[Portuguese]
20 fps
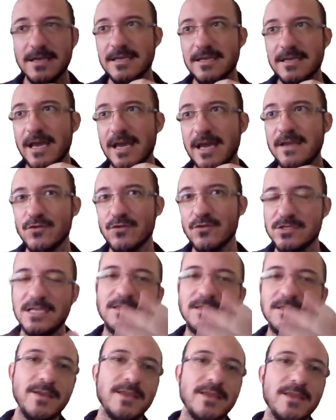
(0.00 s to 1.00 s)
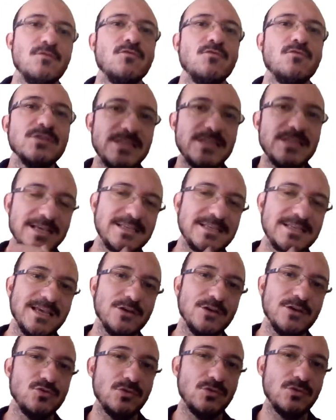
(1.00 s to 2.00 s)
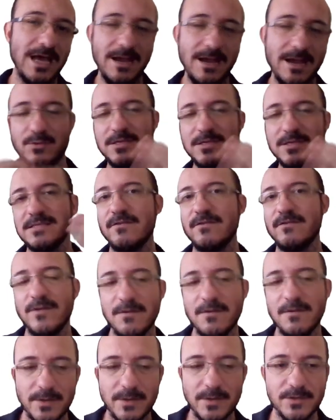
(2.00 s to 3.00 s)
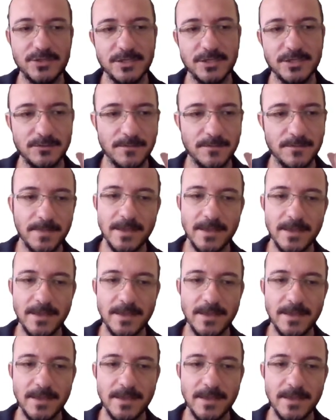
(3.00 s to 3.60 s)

e aí você também não consegue se ajudar porque você fica perdido.